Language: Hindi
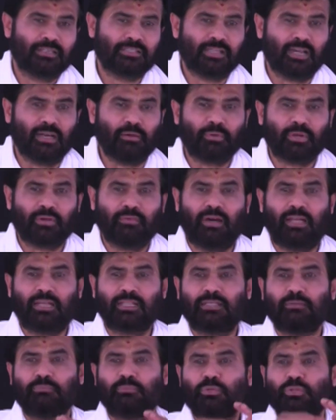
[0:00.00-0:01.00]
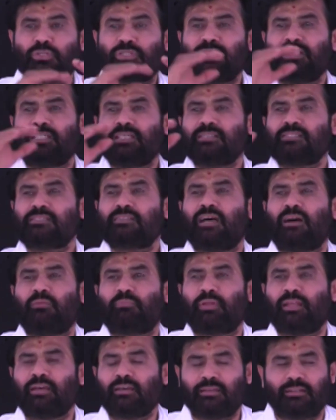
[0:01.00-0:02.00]
जहाँ भगवान की मूर्ति की
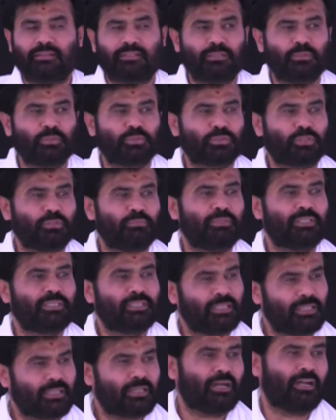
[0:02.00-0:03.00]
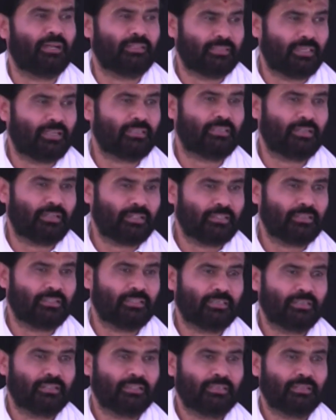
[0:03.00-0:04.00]
स्थापना करते हैं उसको मंदिर कहा जाता
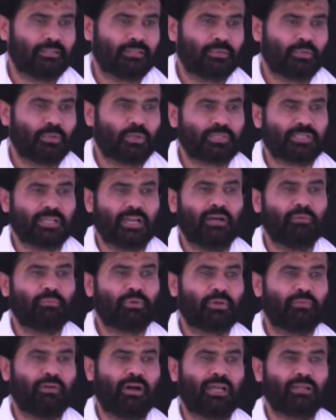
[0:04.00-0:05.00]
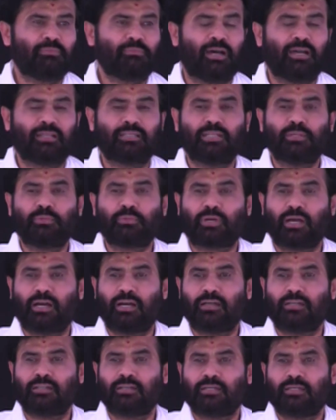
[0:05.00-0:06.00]
है और जहाँ भगवान महादेव का
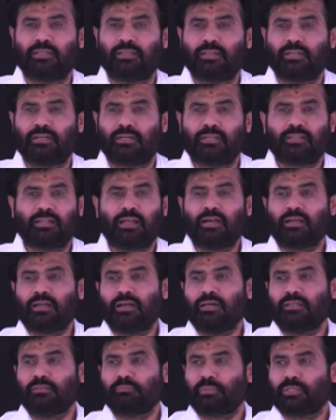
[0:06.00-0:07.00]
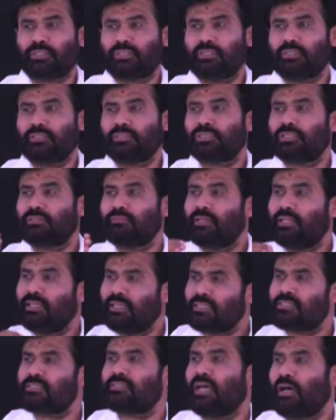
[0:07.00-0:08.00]
निराकार प्रतीक
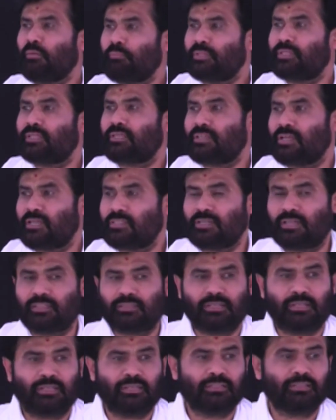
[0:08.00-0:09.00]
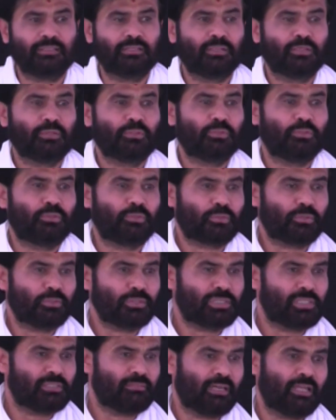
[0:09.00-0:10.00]
शिवलिंग स्थापित किया जाता है उनको
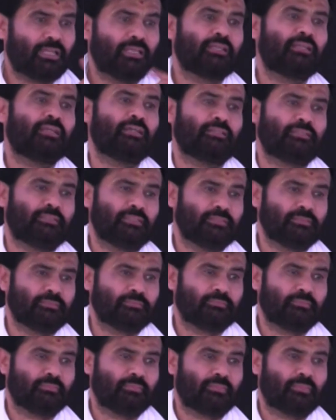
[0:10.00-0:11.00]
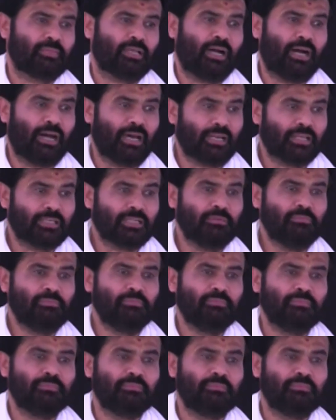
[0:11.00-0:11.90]
शिवालय कहते हैं आलयम